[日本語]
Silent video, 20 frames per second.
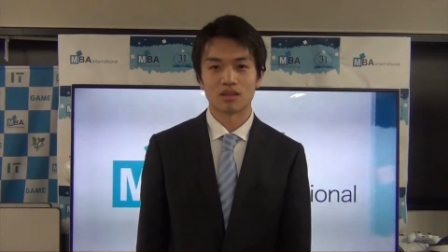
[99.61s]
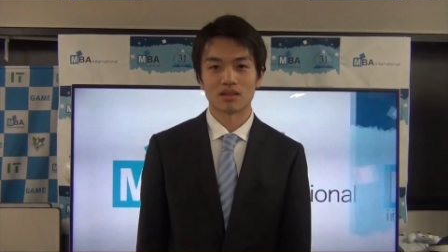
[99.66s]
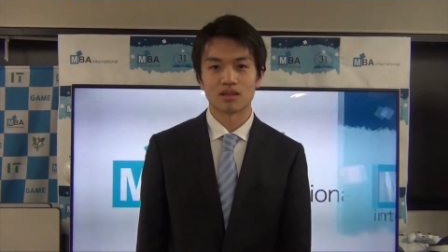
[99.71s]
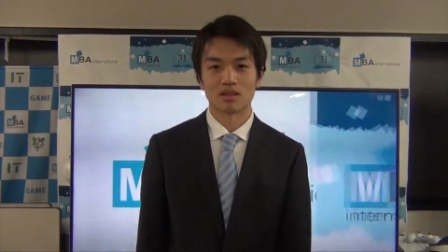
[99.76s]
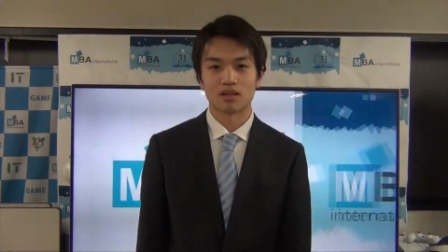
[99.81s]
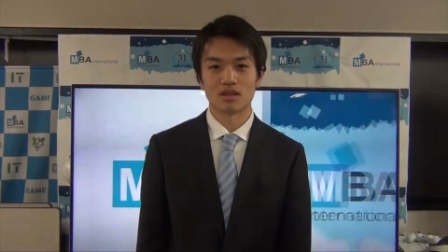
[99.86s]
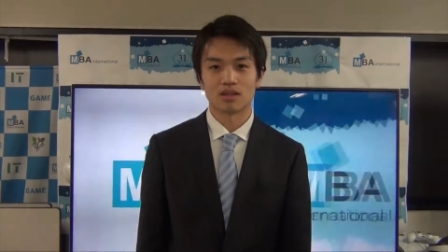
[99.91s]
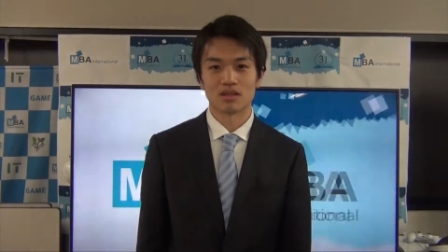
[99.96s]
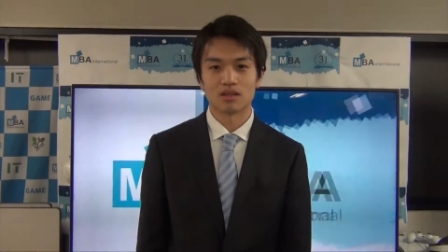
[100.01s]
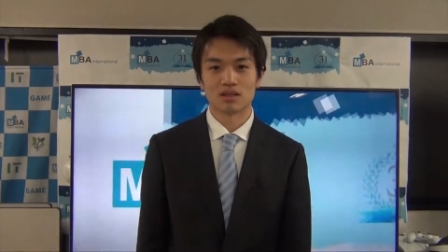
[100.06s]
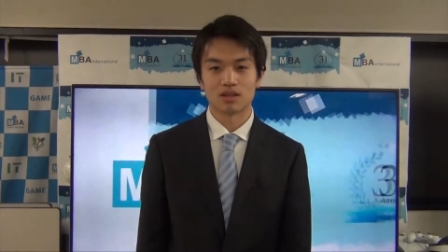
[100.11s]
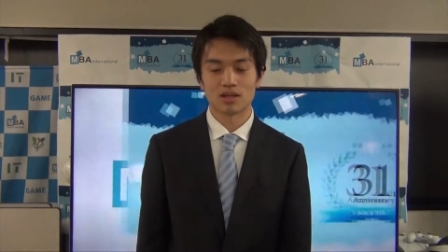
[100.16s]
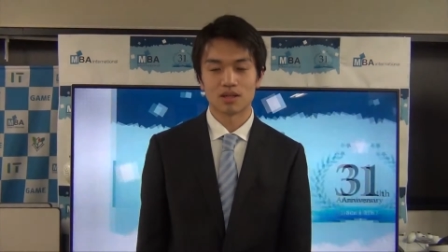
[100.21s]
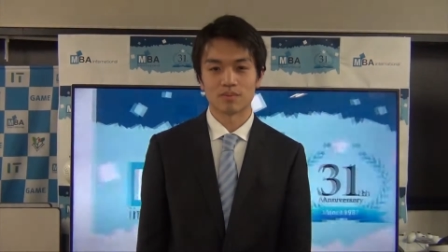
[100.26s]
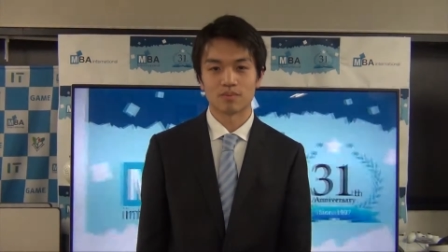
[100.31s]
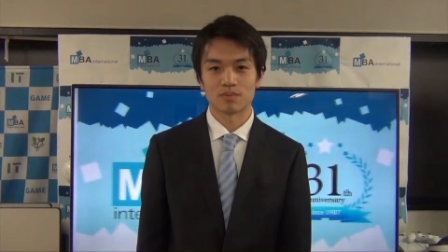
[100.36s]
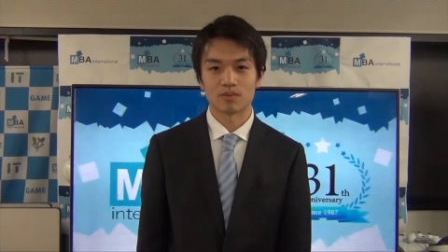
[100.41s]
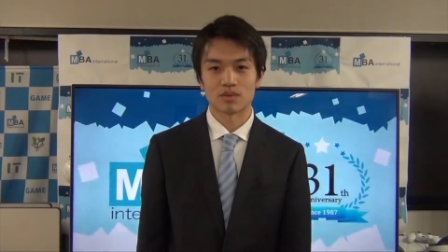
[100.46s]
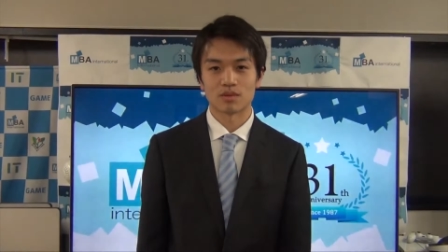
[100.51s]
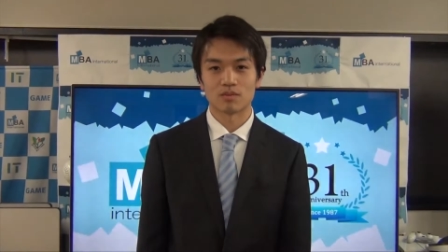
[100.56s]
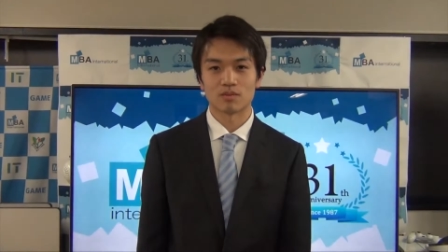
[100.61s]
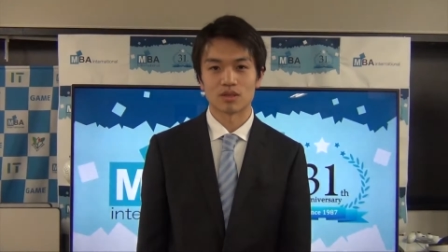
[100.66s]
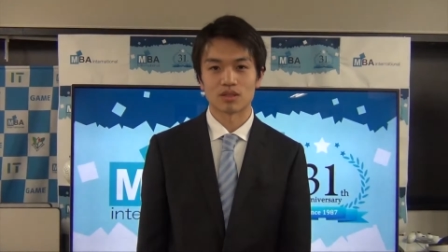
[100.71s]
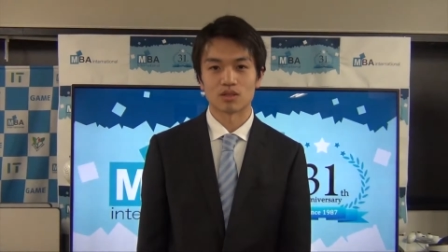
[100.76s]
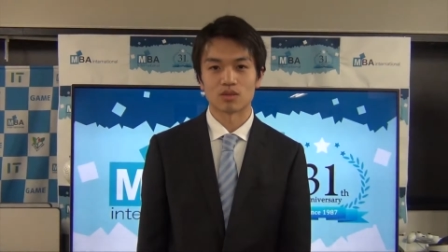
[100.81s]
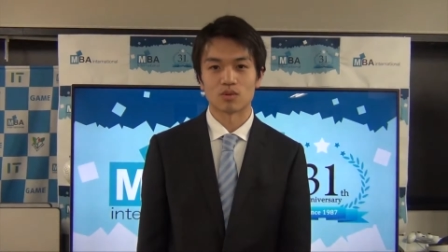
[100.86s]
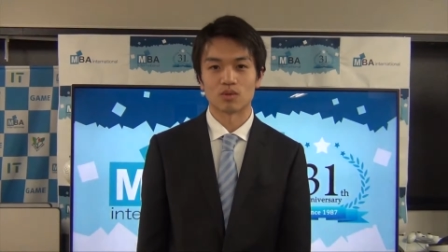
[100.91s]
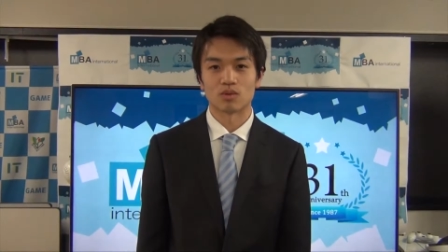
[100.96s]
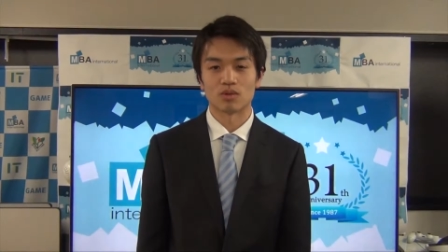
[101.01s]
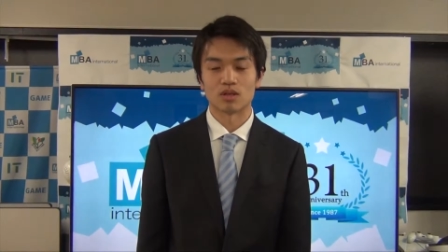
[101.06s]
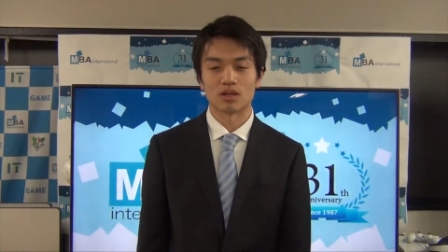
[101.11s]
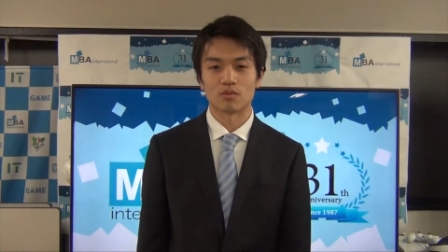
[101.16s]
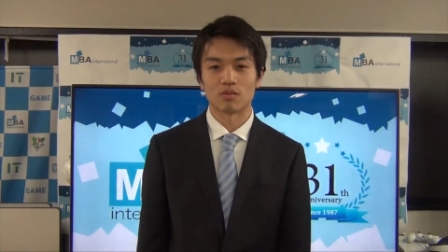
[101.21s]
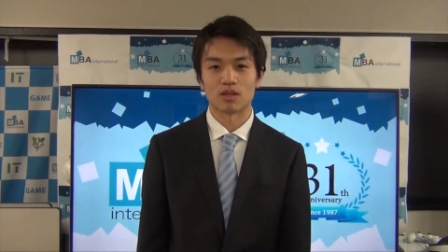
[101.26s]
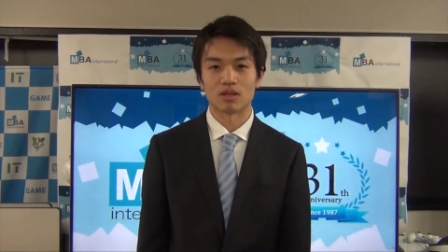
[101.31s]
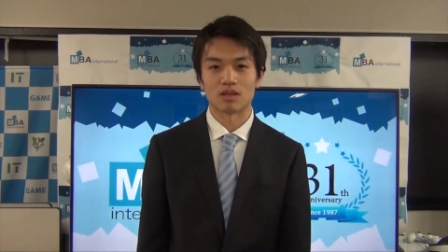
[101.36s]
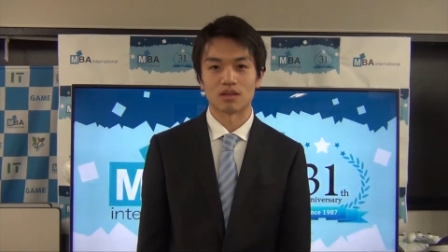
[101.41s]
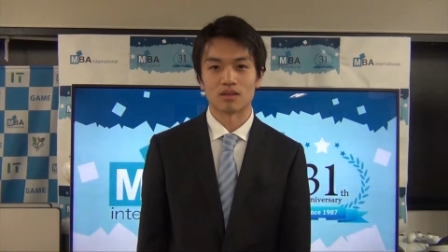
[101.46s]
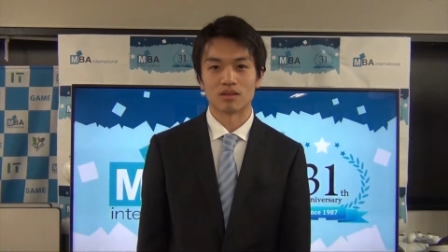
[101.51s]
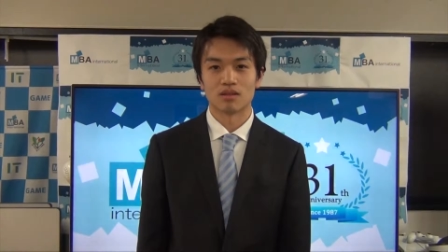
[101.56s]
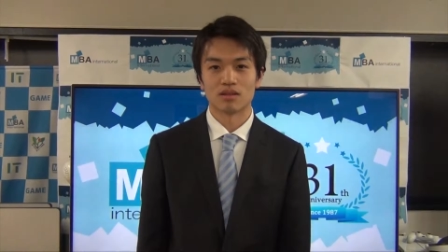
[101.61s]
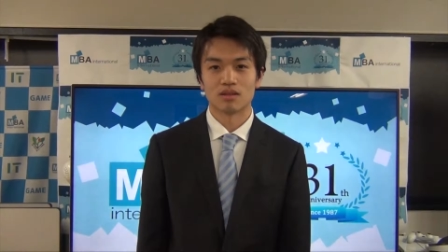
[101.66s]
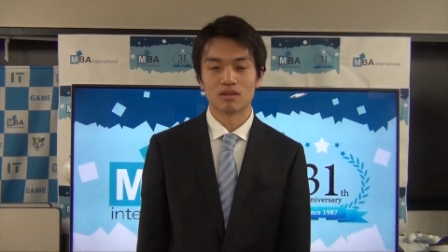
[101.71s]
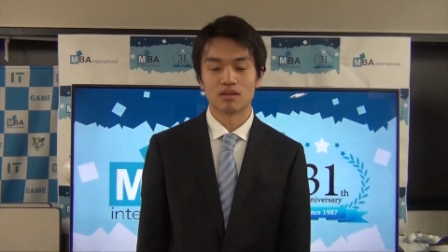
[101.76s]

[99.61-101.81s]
携帯やパソコン画面